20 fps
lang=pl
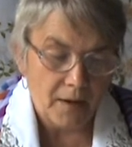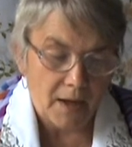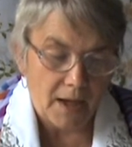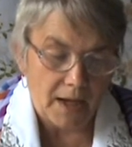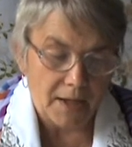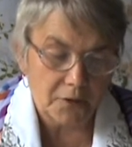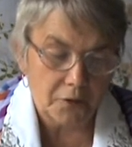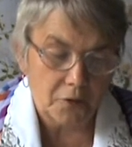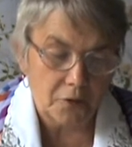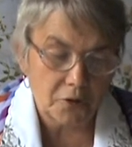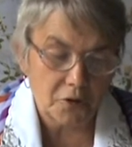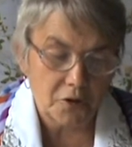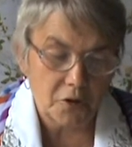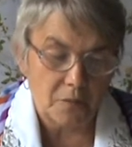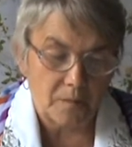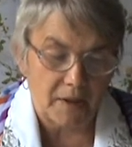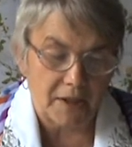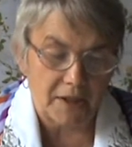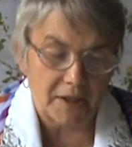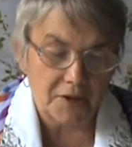A to, co
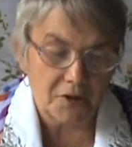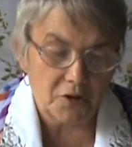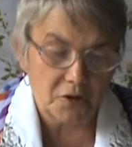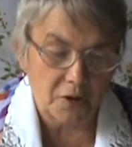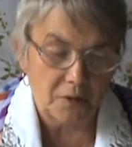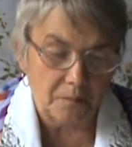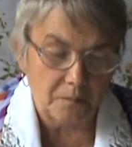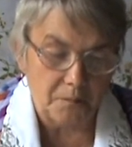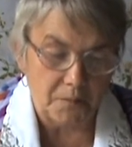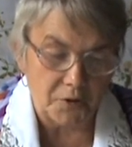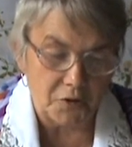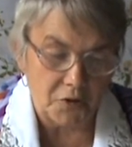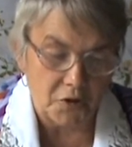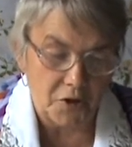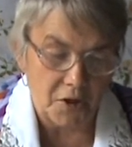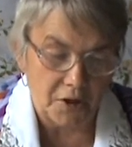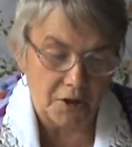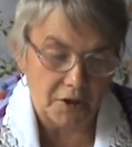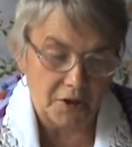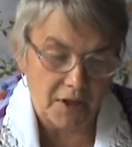ma nastąpić,
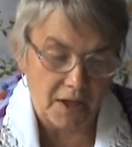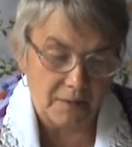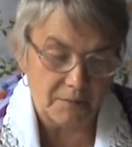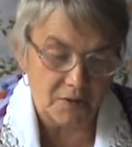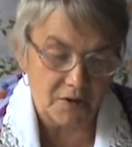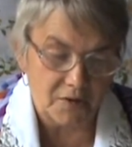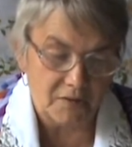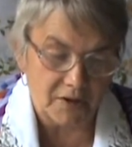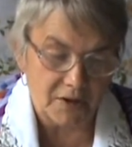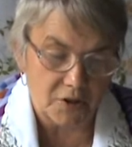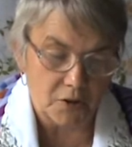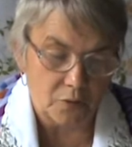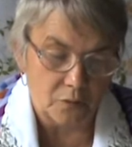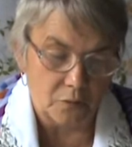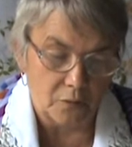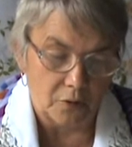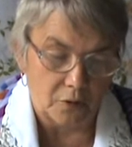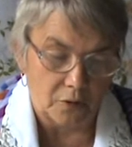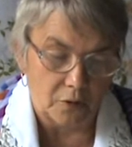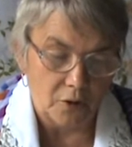niech nam
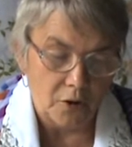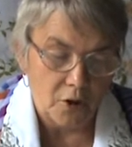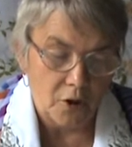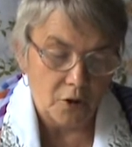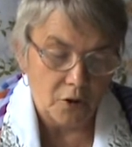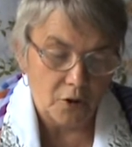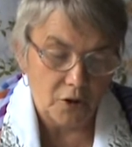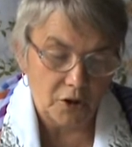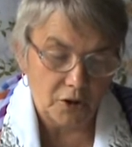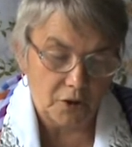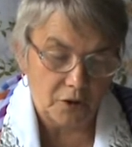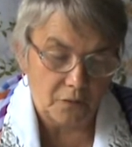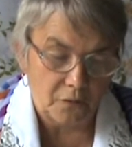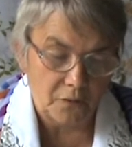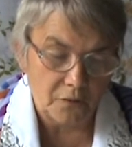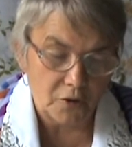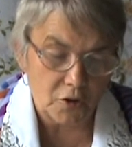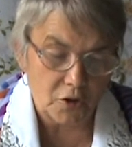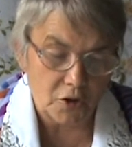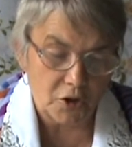zwiastują. Nie
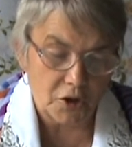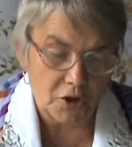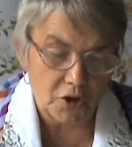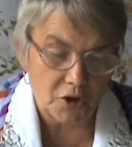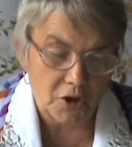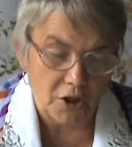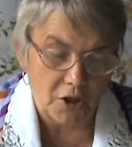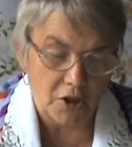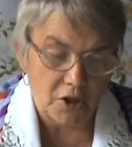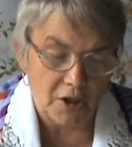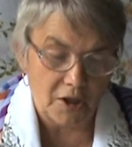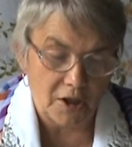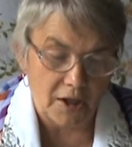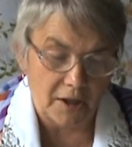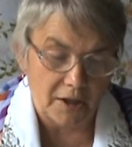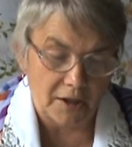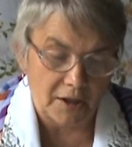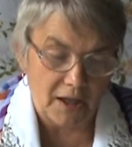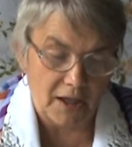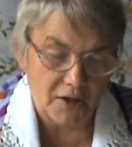trwóżcie się i nie
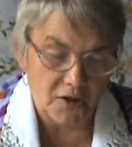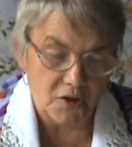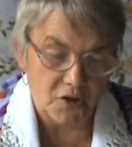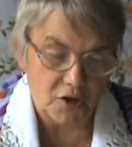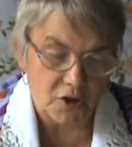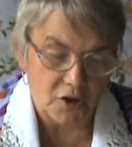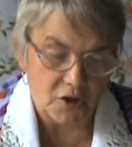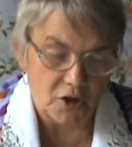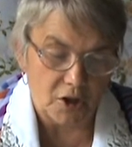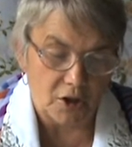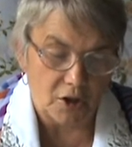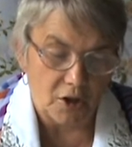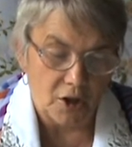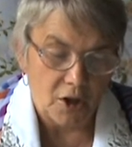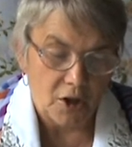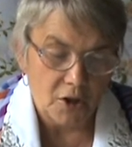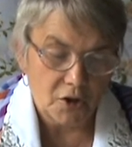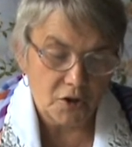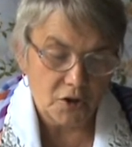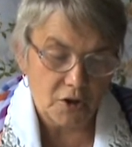lękajcie się.
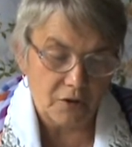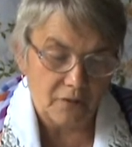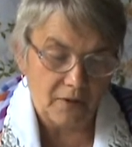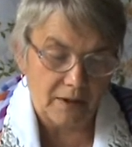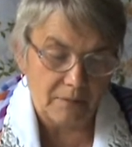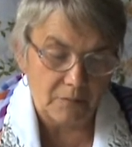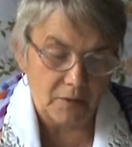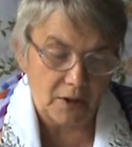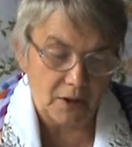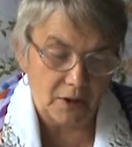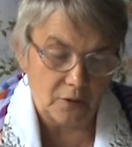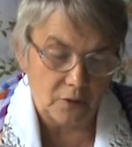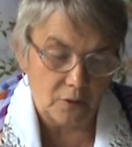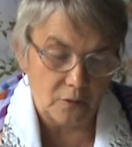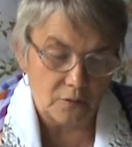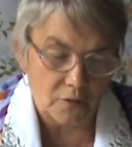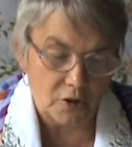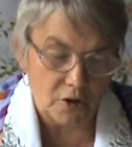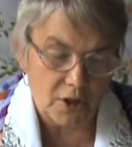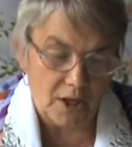Czy wam tego
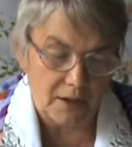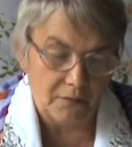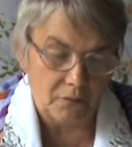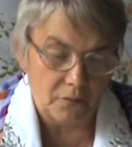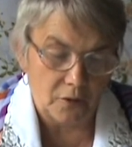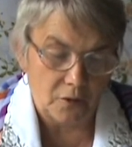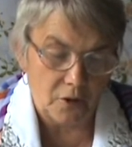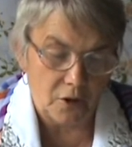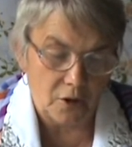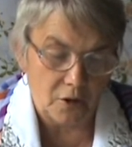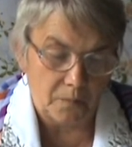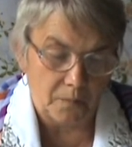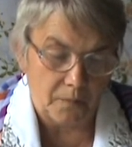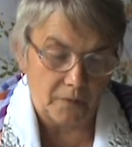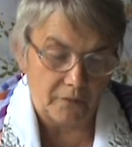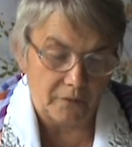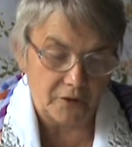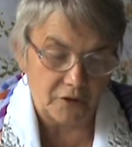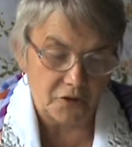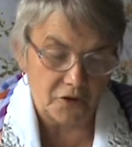już dawno nie
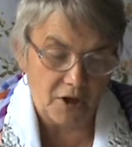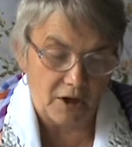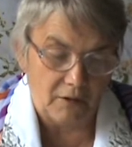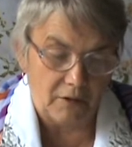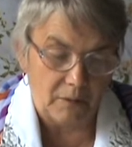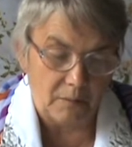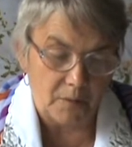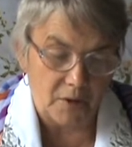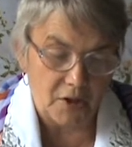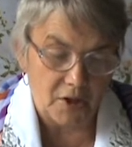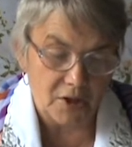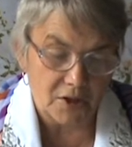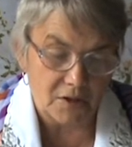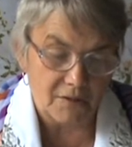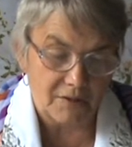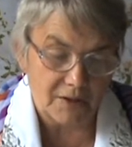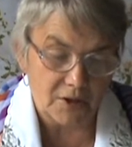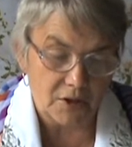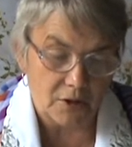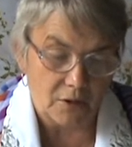opowiedziałem i nie
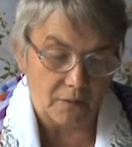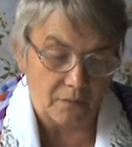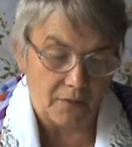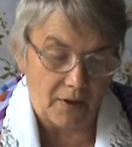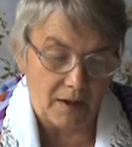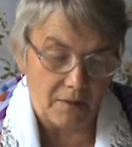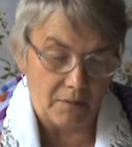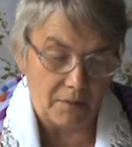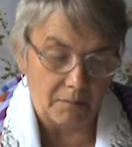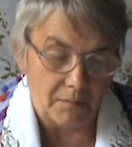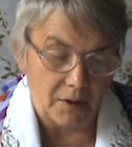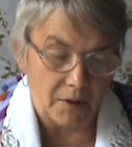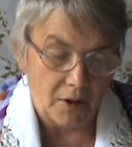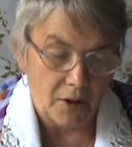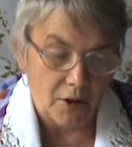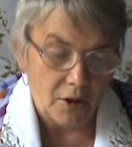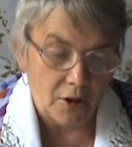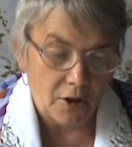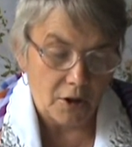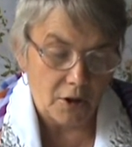zwiastowałem?
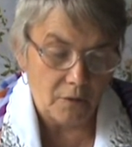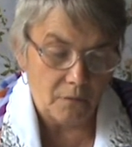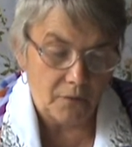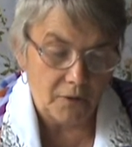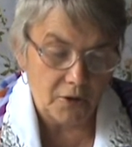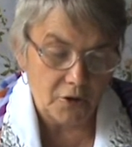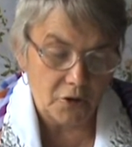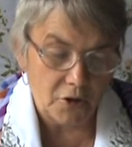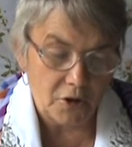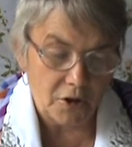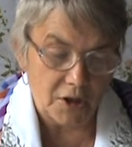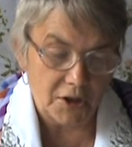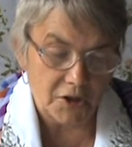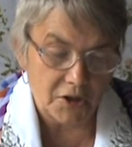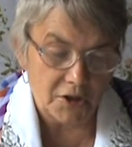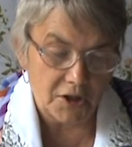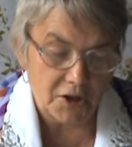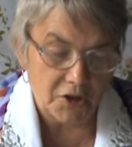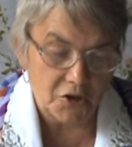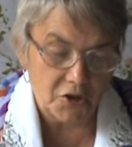I wy
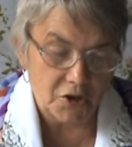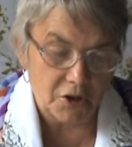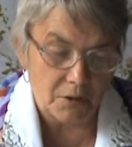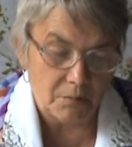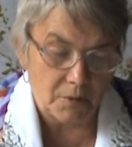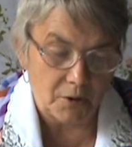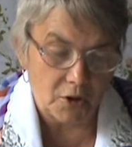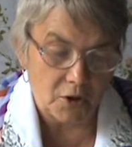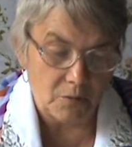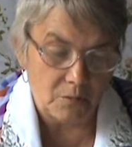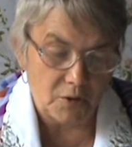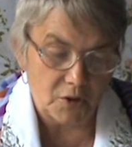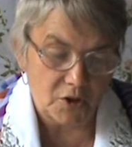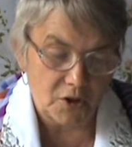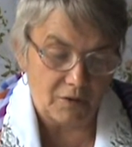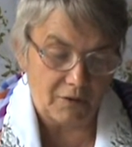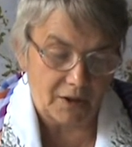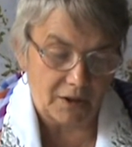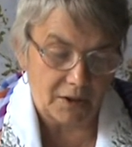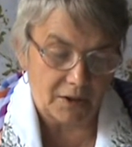jesteście moimi
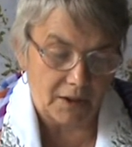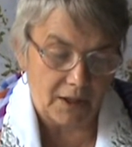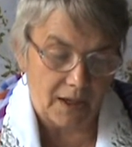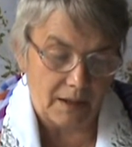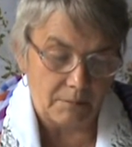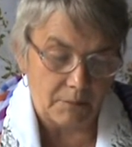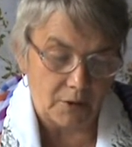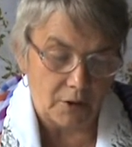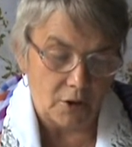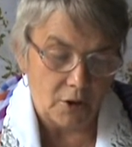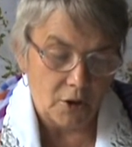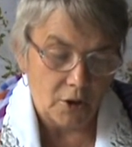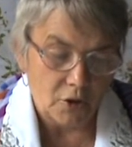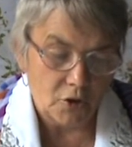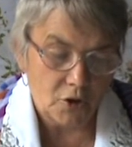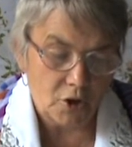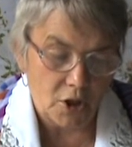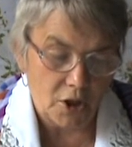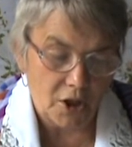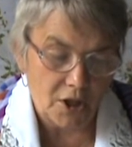świadkami.
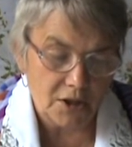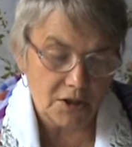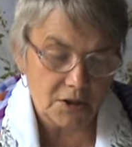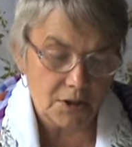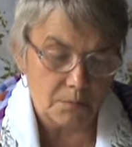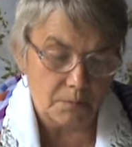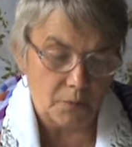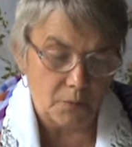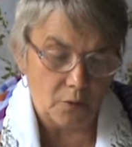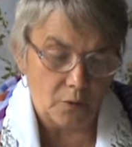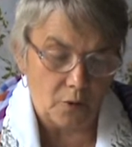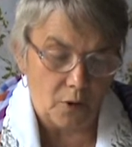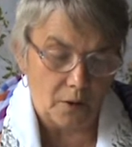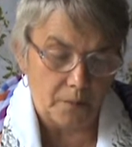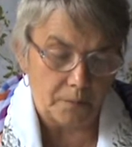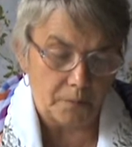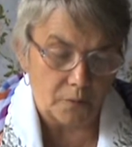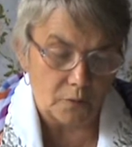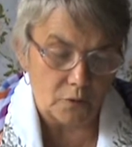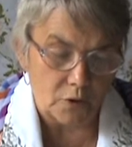Czy jest Bóg
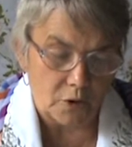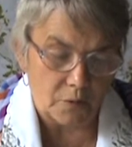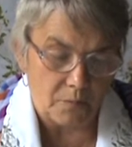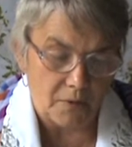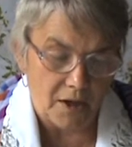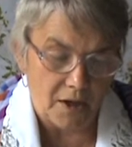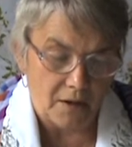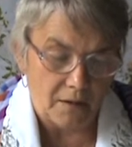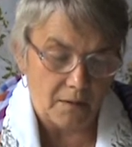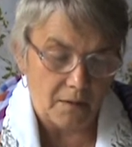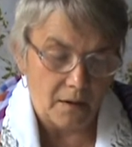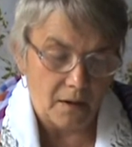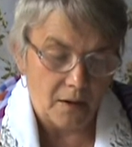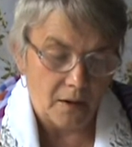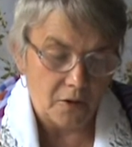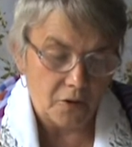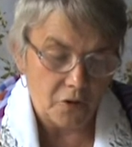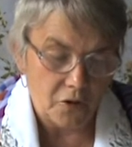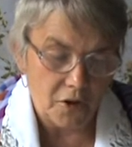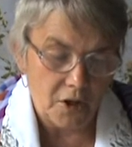oprócz mnie?
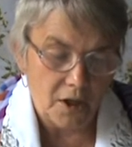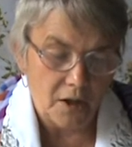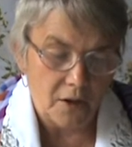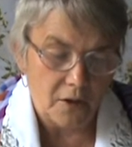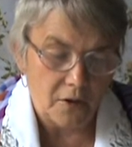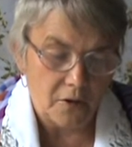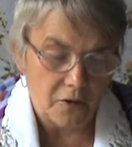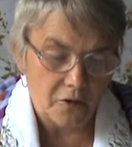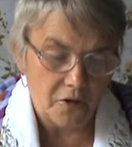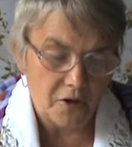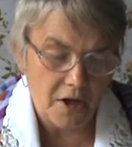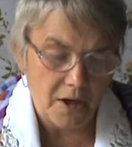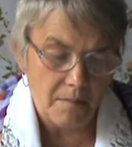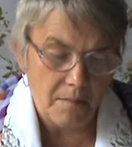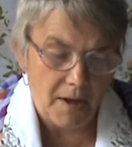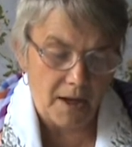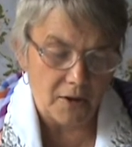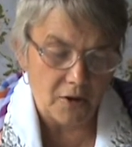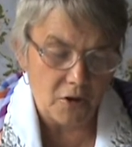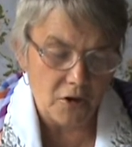Nie, nie
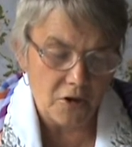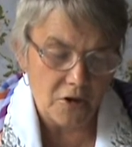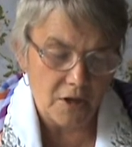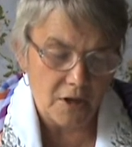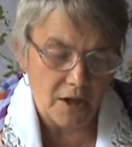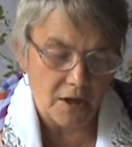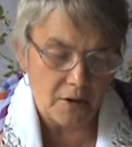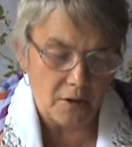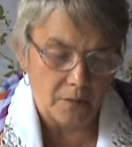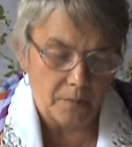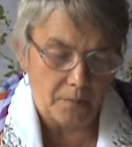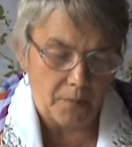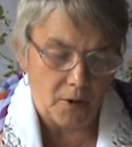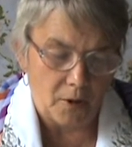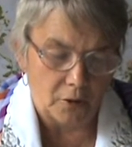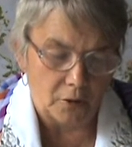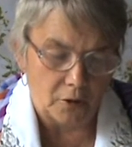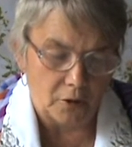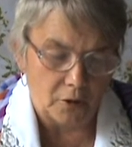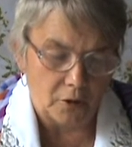ma innej
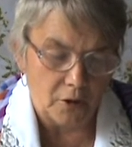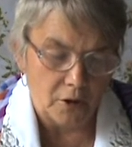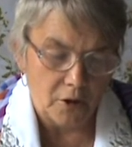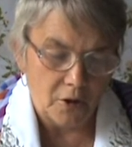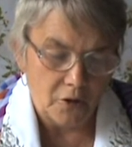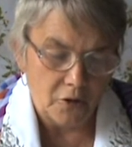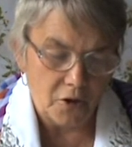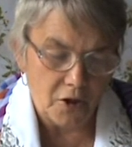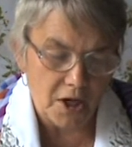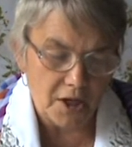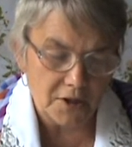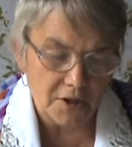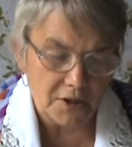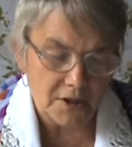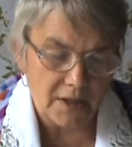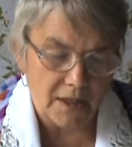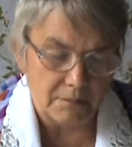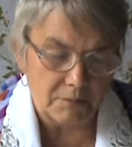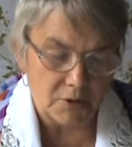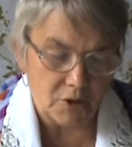opoki, nie
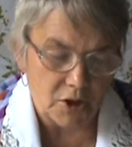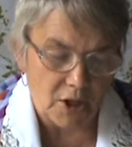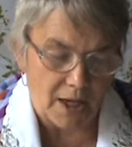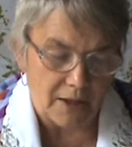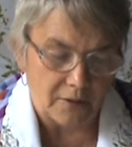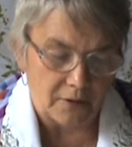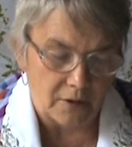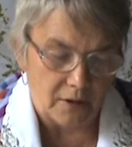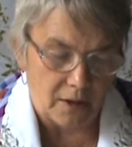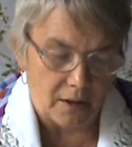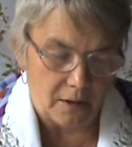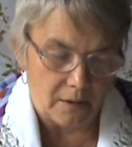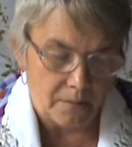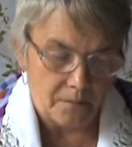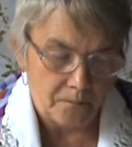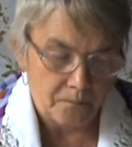znam żadnej.